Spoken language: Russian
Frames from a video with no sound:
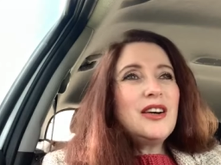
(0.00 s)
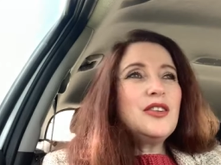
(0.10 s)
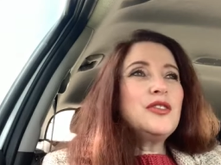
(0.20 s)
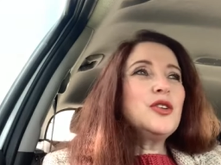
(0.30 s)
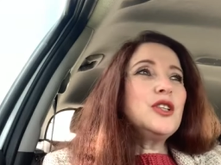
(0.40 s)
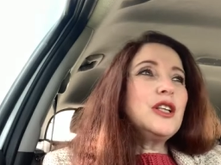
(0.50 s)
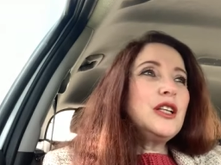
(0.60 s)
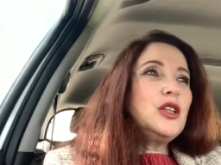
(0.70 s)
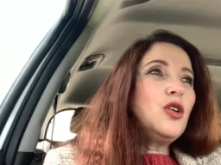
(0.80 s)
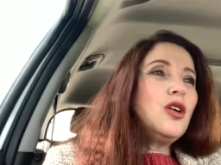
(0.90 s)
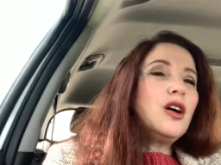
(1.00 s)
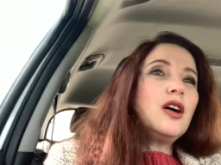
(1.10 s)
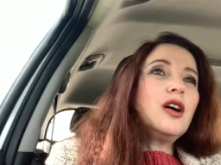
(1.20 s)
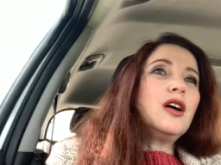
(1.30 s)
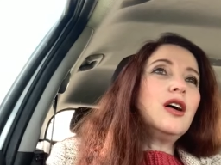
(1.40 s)
Вот. Но,
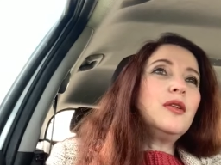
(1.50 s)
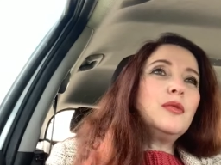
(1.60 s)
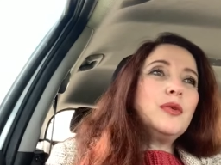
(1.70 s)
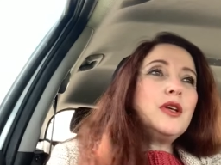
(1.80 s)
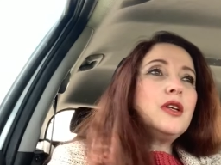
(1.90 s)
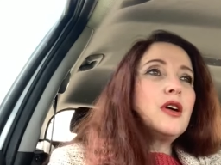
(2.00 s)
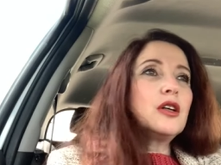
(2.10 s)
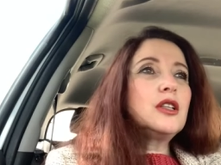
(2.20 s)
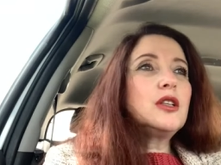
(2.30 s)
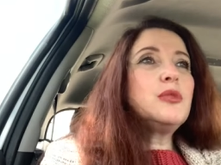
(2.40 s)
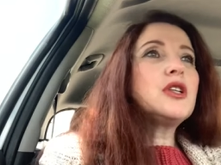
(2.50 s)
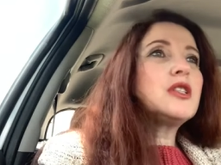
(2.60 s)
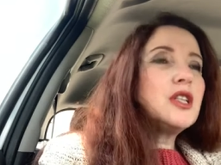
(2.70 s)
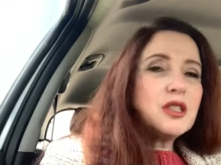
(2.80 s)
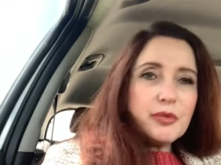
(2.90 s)
э, и как-то это меня,
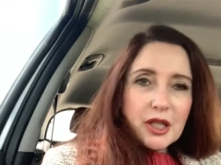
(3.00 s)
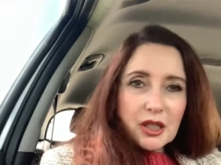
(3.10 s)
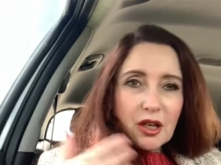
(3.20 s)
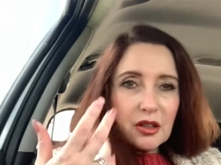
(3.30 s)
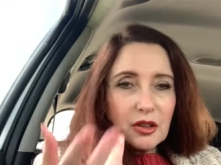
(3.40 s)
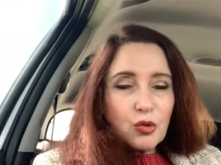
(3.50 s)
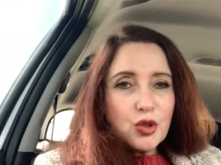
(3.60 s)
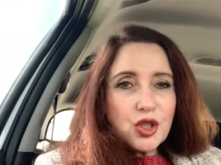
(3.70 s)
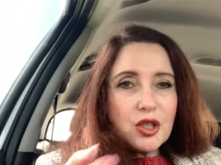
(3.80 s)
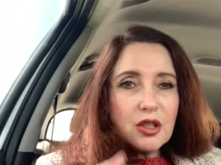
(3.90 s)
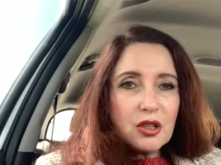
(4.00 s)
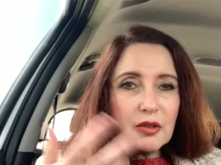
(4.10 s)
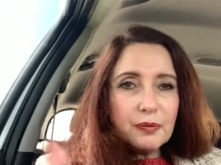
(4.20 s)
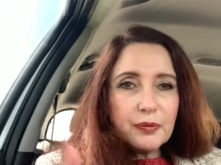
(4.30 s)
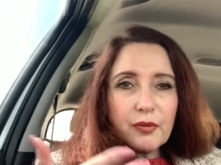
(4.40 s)
знаете, меня это как-то очень,
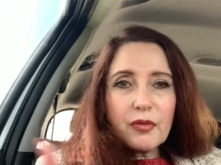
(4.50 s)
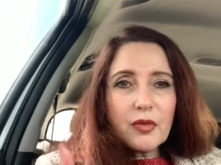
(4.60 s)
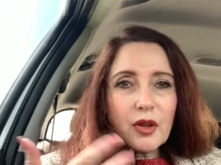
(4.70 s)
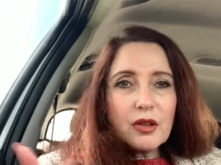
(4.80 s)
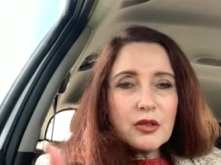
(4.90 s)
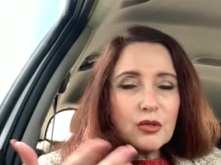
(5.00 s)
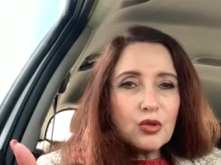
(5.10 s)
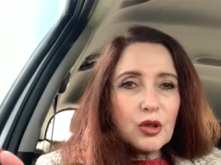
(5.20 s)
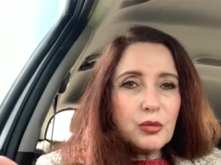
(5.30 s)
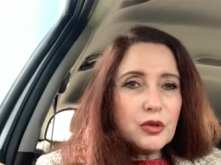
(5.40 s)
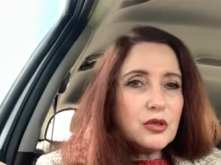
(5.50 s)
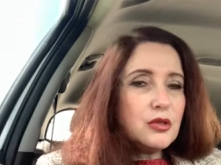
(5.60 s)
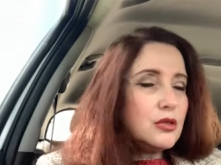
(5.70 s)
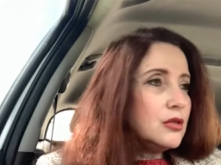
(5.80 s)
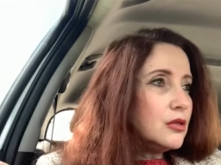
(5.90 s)
а, ну, как
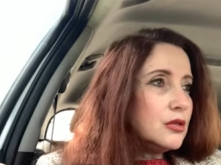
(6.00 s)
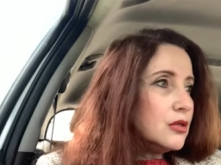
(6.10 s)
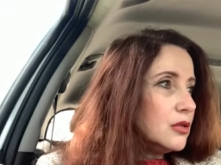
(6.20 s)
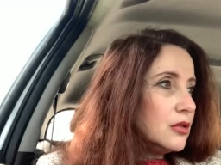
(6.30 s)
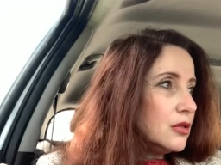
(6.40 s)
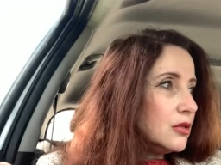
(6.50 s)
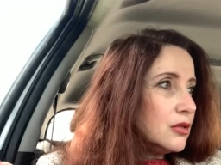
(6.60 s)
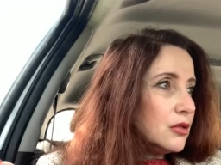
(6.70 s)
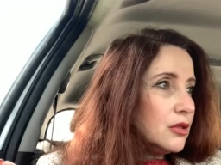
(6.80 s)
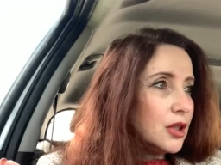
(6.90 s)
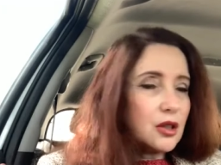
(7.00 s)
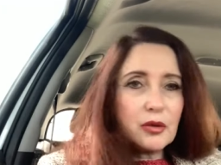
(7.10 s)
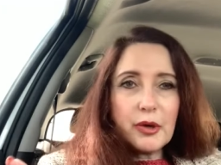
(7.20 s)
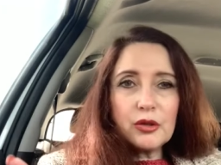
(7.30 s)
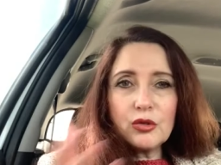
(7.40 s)
бы, я
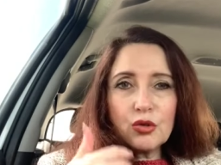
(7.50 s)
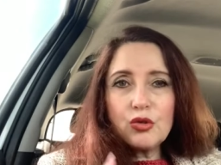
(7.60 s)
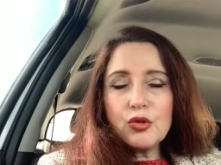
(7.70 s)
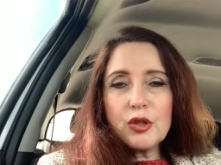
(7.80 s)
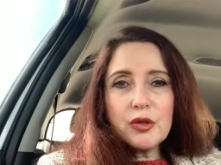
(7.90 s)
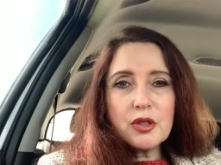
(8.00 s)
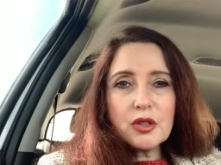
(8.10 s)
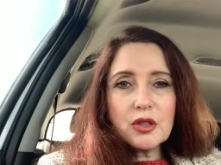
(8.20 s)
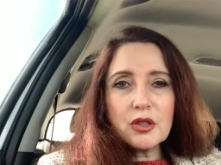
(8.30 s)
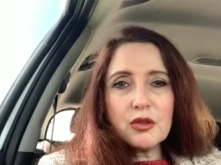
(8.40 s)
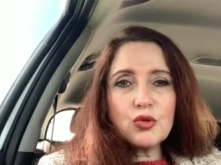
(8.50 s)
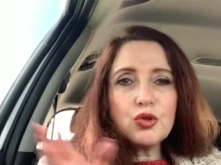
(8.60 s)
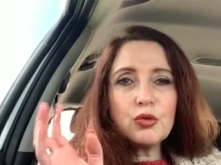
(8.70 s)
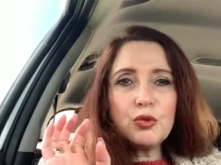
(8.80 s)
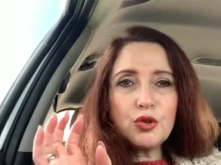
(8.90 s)
так махнула рукой и сказала, ну,
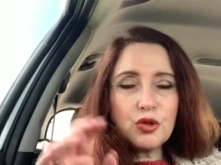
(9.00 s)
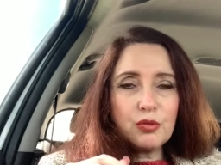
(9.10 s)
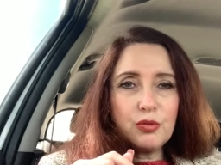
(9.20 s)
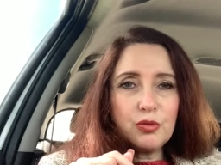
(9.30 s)
что будет, что,